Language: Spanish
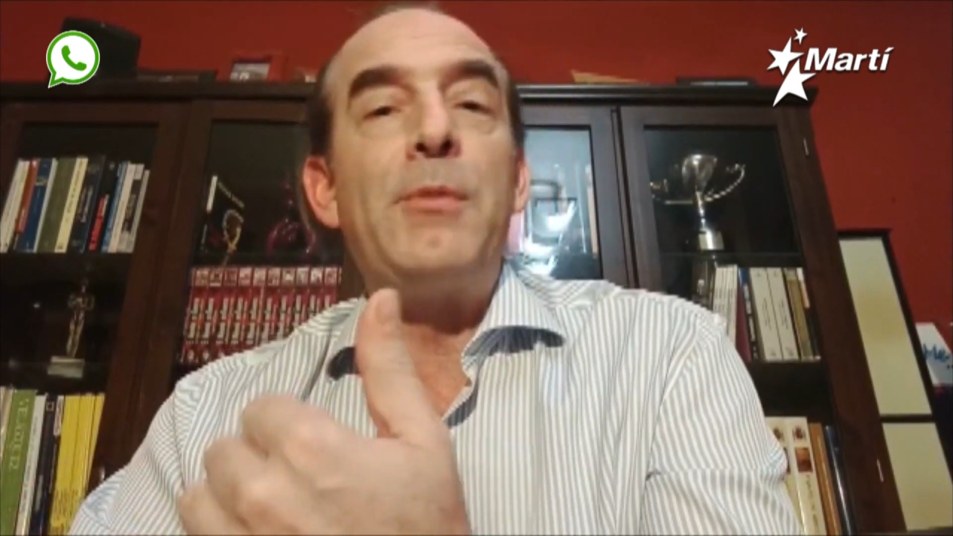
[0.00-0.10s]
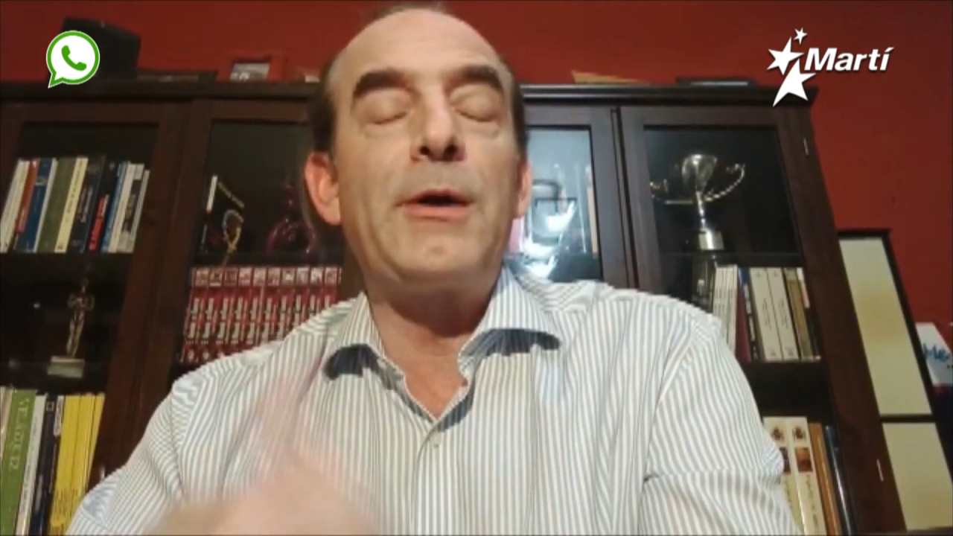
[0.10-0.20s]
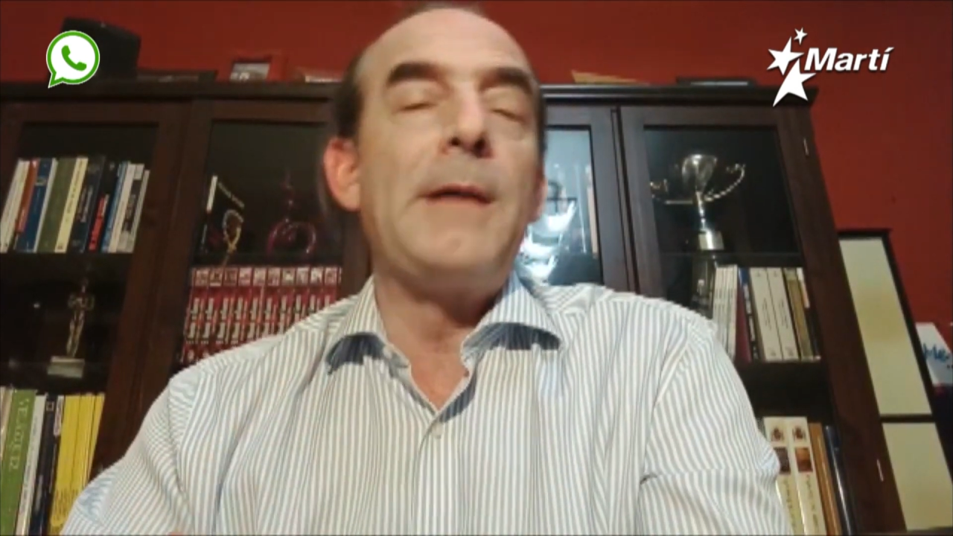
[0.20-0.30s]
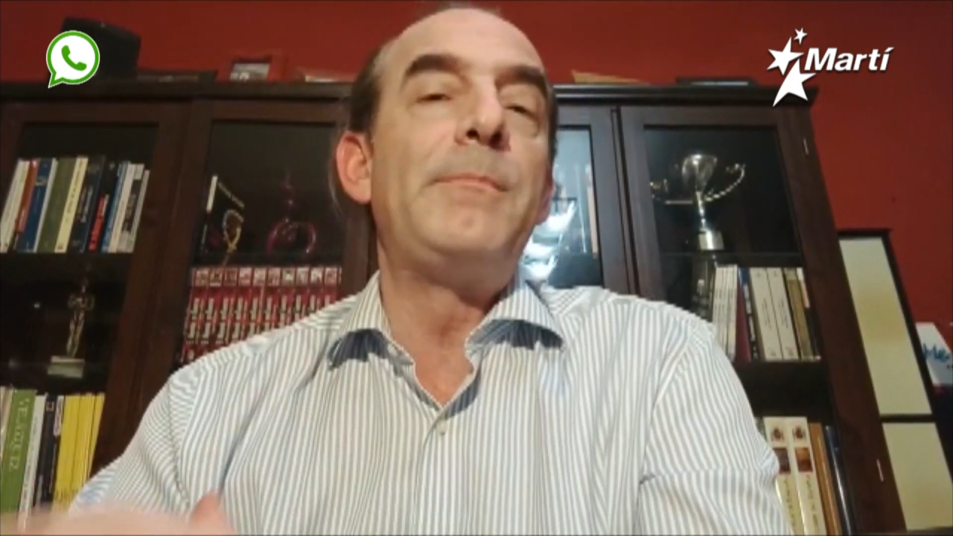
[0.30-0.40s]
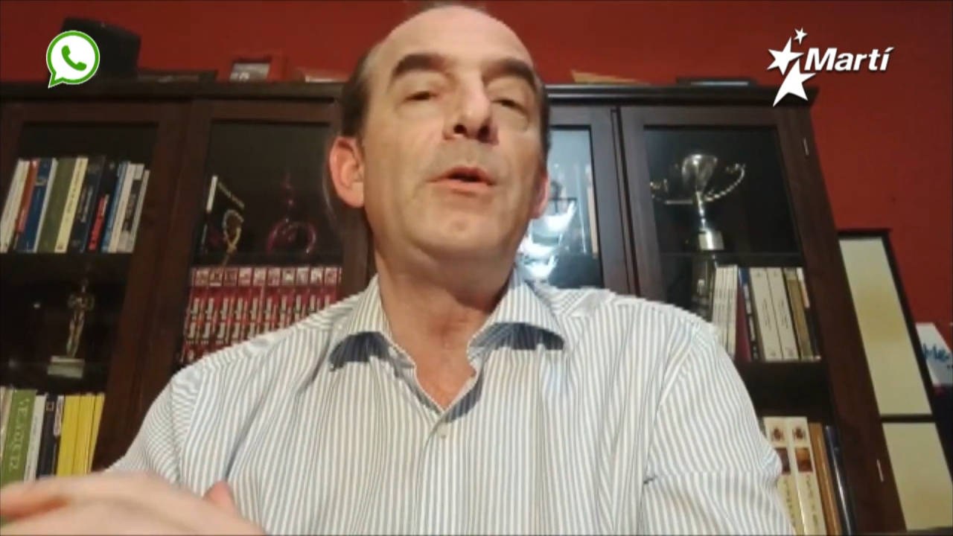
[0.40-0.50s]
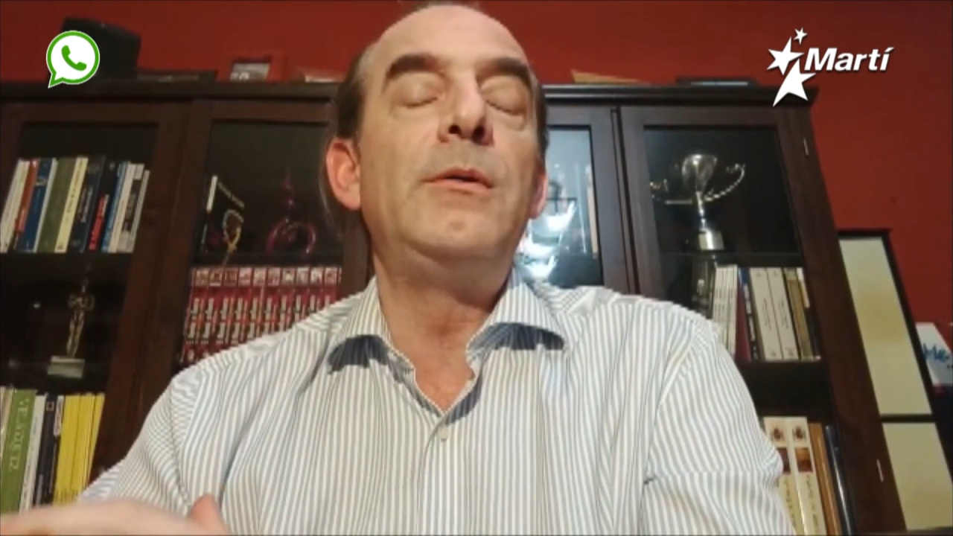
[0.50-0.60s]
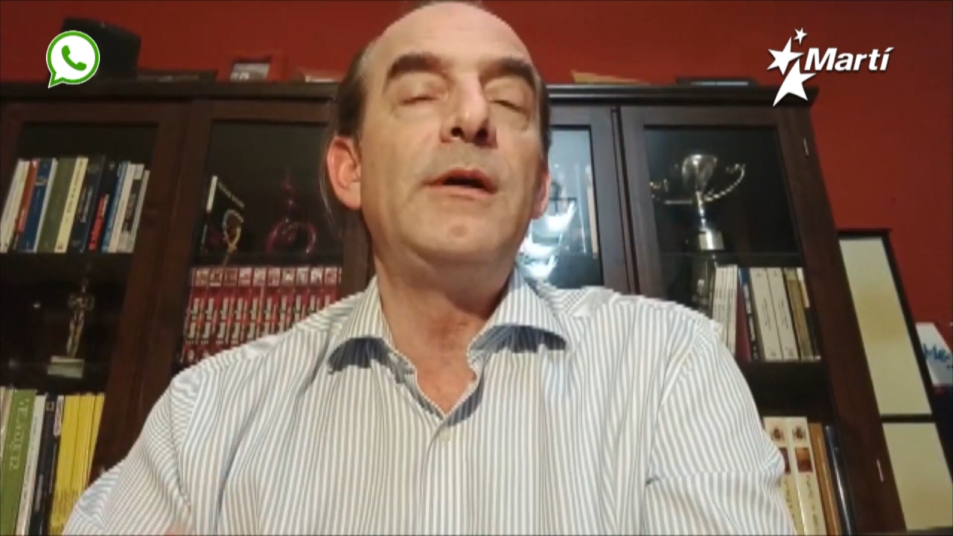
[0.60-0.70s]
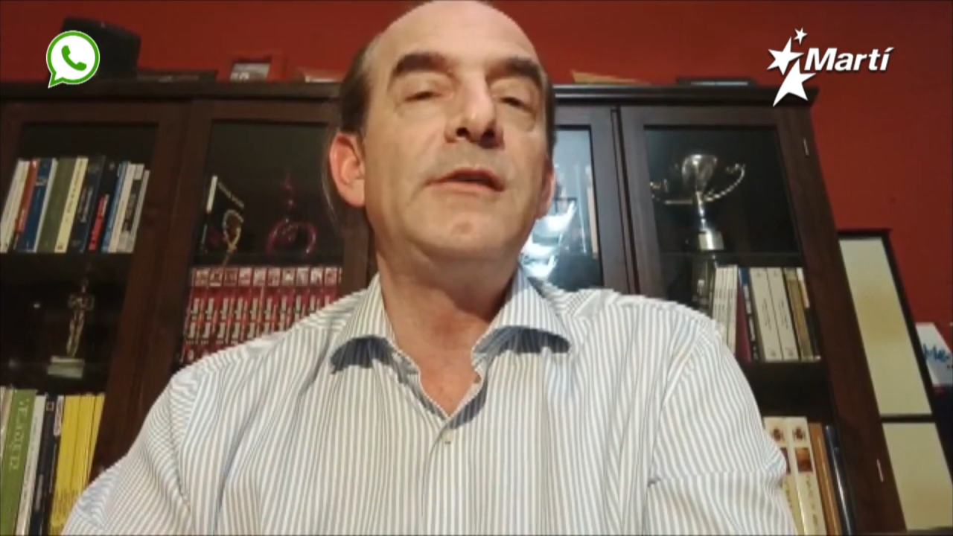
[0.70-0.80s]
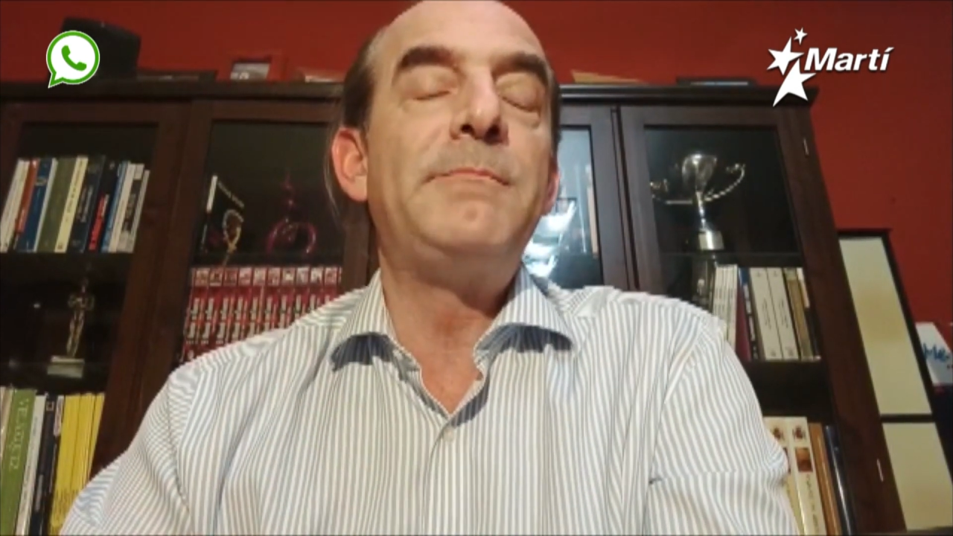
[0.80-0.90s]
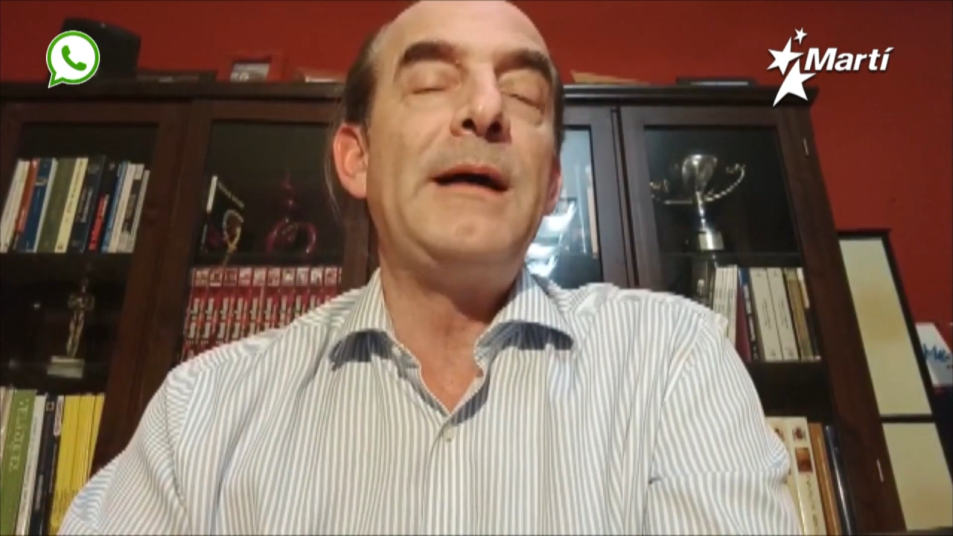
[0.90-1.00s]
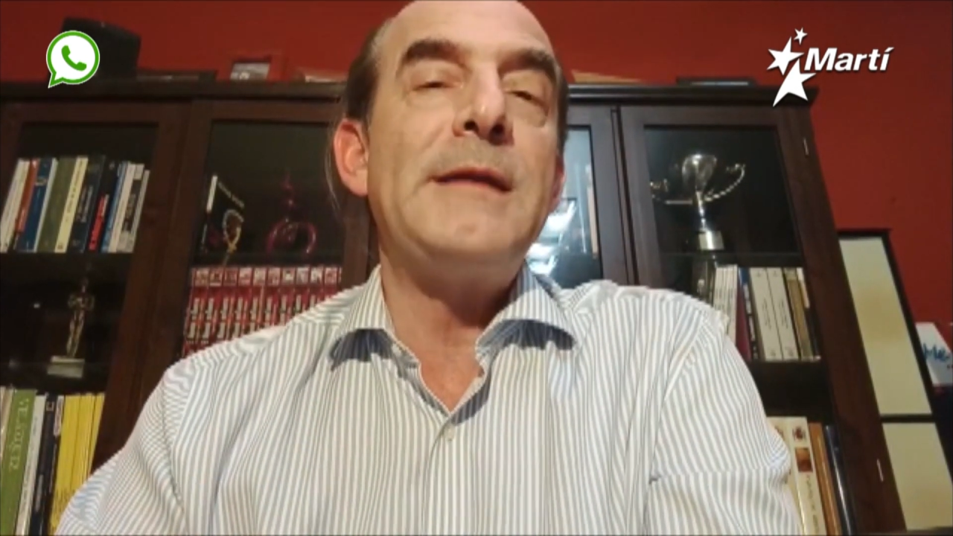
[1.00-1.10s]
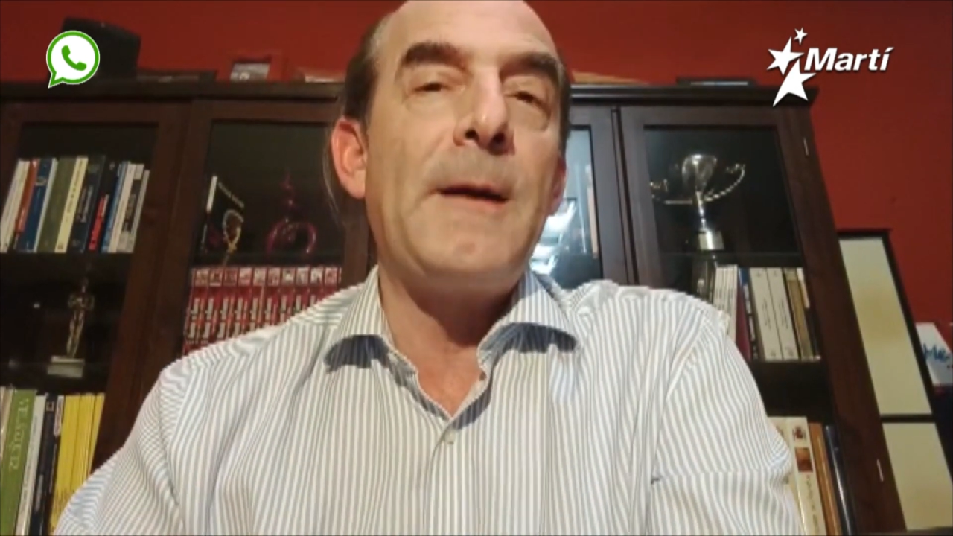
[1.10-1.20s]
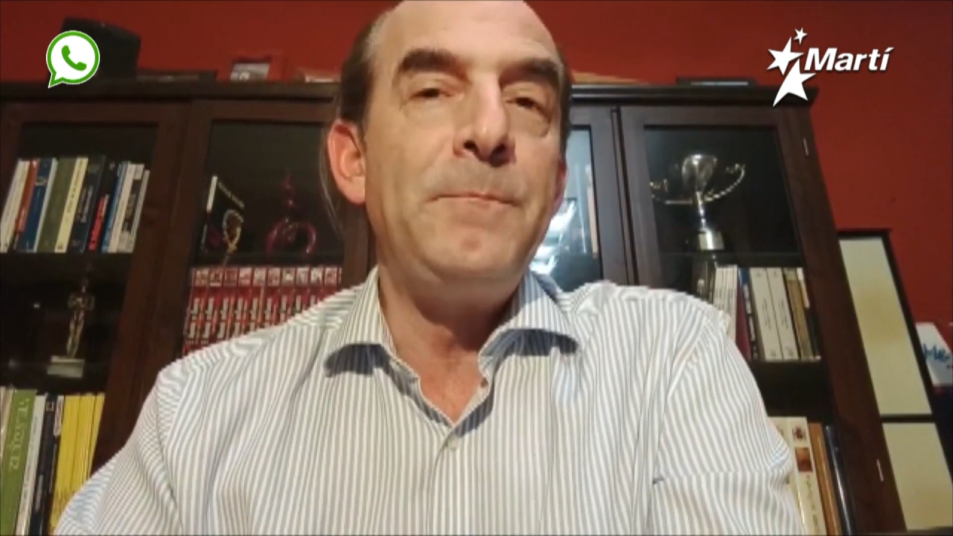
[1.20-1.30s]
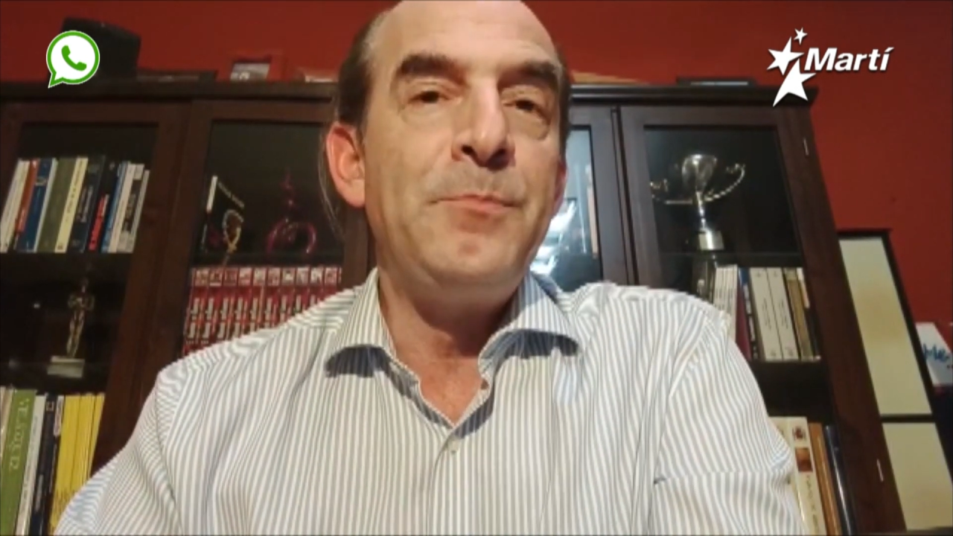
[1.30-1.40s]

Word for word: por ejemplo, España?